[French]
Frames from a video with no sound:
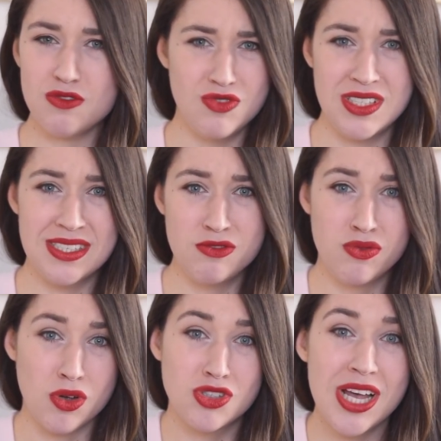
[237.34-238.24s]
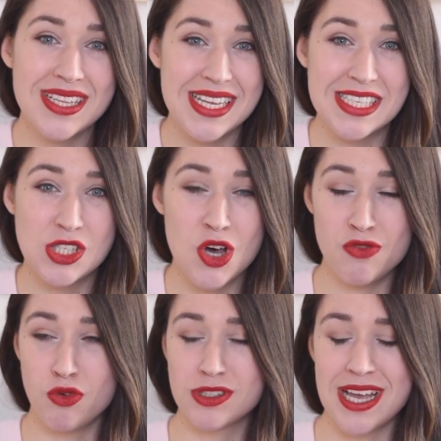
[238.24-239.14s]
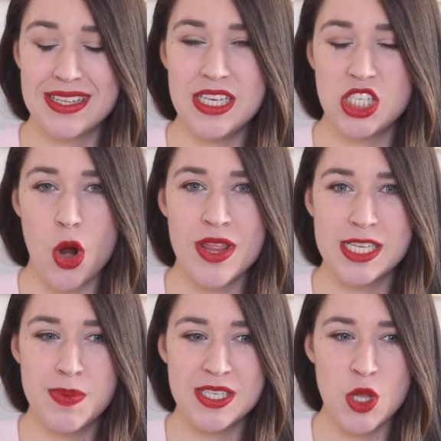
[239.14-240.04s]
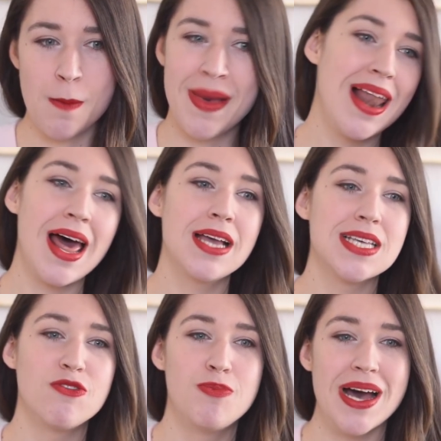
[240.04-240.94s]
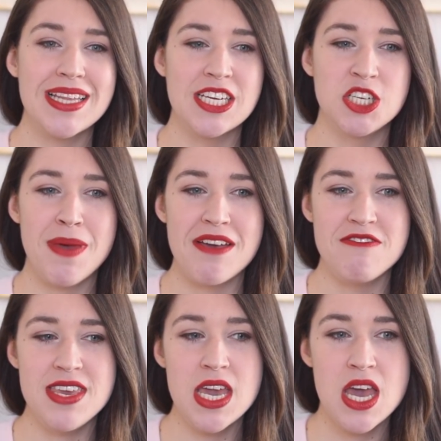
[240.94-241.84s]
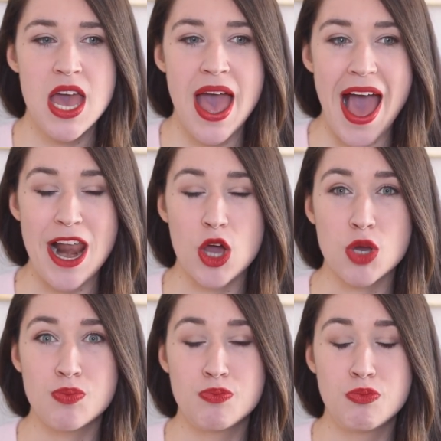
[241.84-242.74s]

vous, ressentez ça, vous ressentez que j'ai une espèce de malaise à vous partager ma vie, alors que